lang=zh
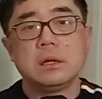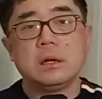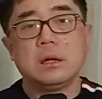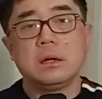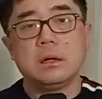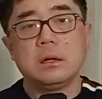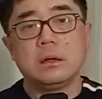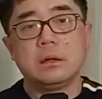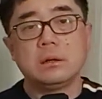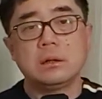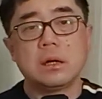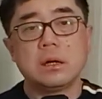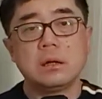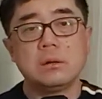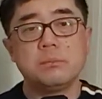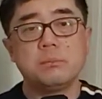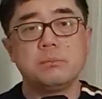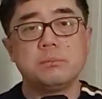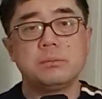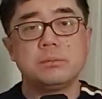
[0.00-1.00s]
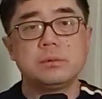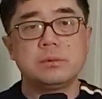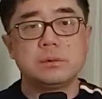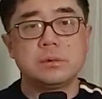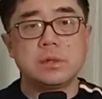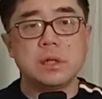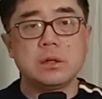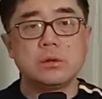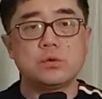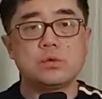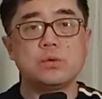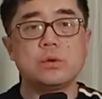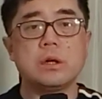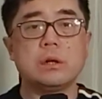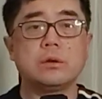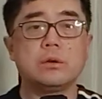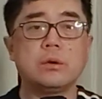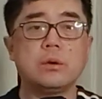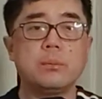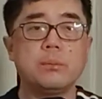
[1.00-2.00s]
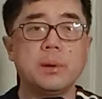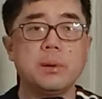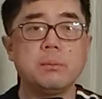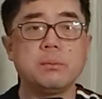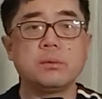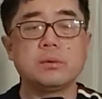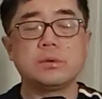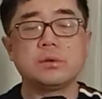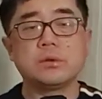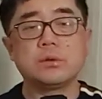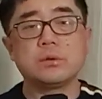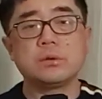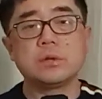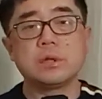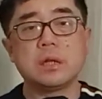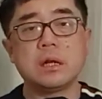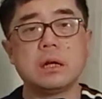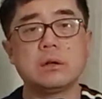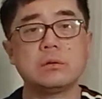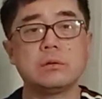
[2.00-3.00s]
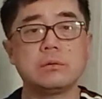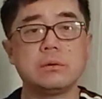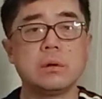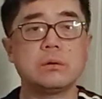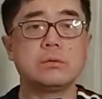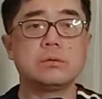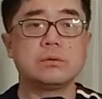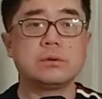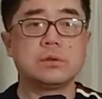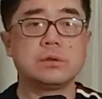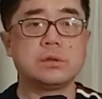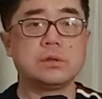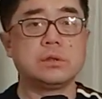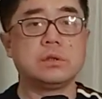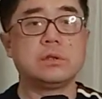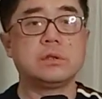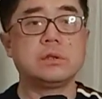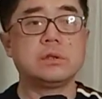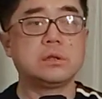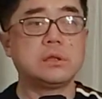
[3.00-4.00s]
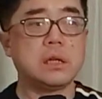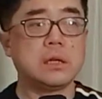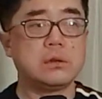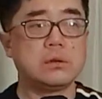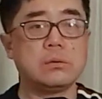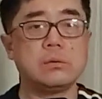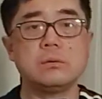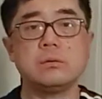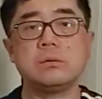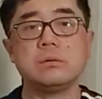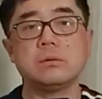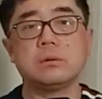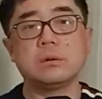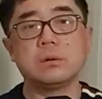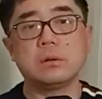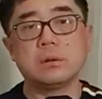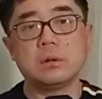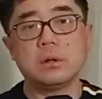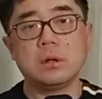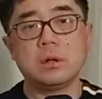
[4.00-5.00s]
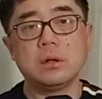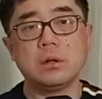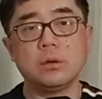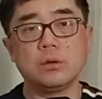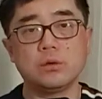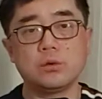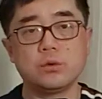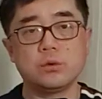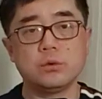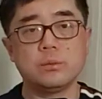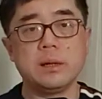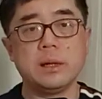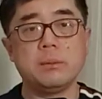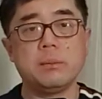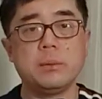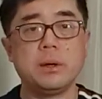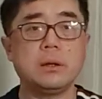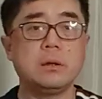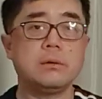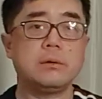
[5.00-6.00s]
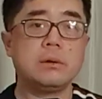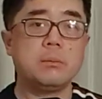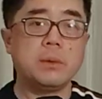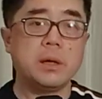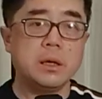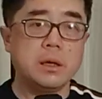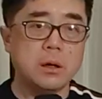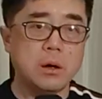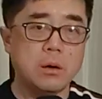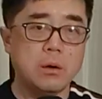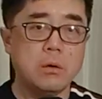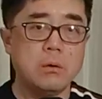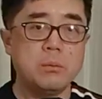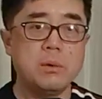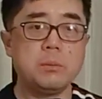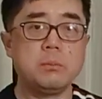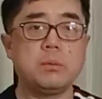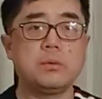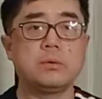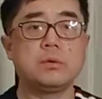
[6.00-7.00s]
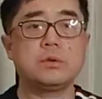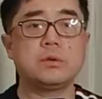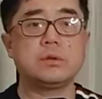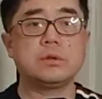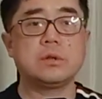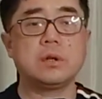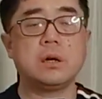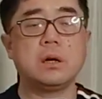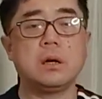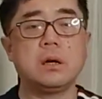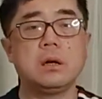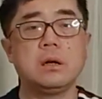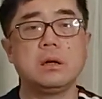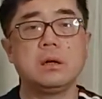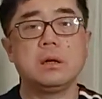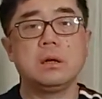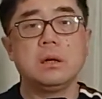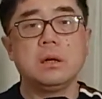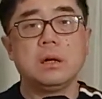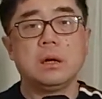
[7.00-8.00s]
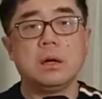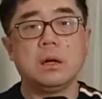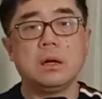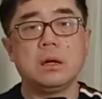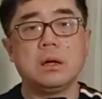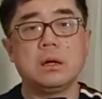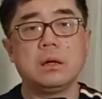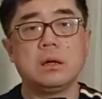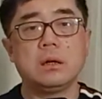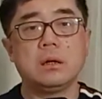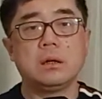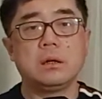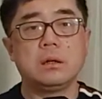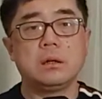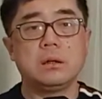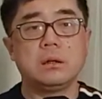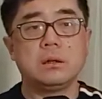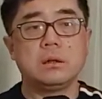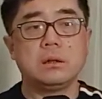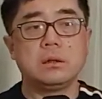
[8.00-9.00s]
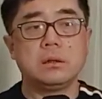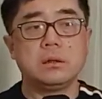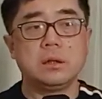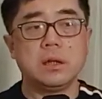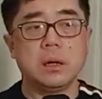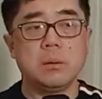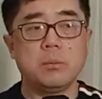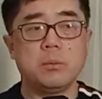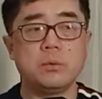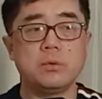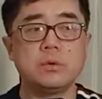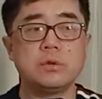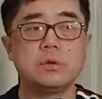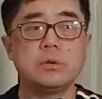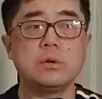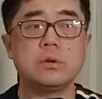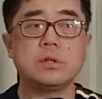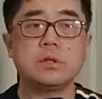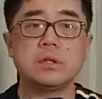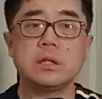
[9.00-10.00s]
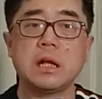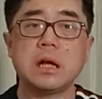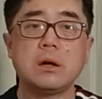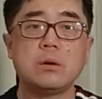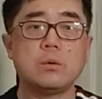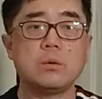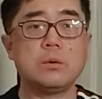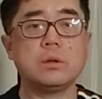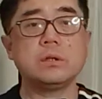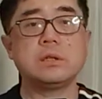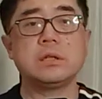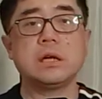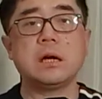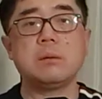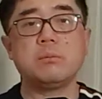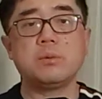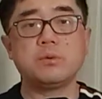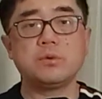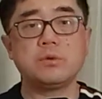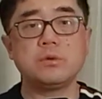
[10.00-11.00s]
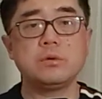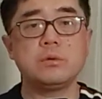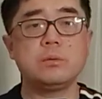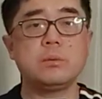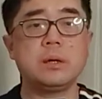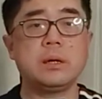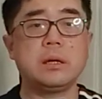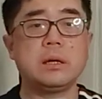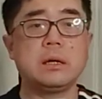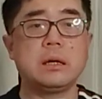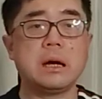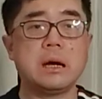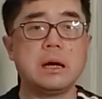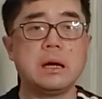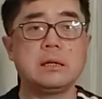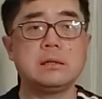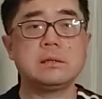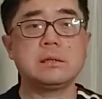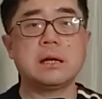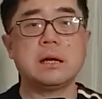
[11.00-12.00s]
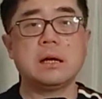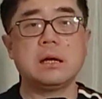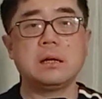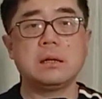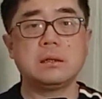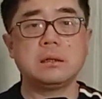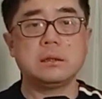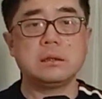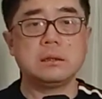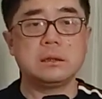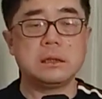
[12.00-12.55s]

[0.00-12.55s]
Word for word: 呃，当然，这个主导地位并不是说这两种元素只是在中国有储备，别的地方没有，并不是啊啊，也不是说其他国家不具备开采和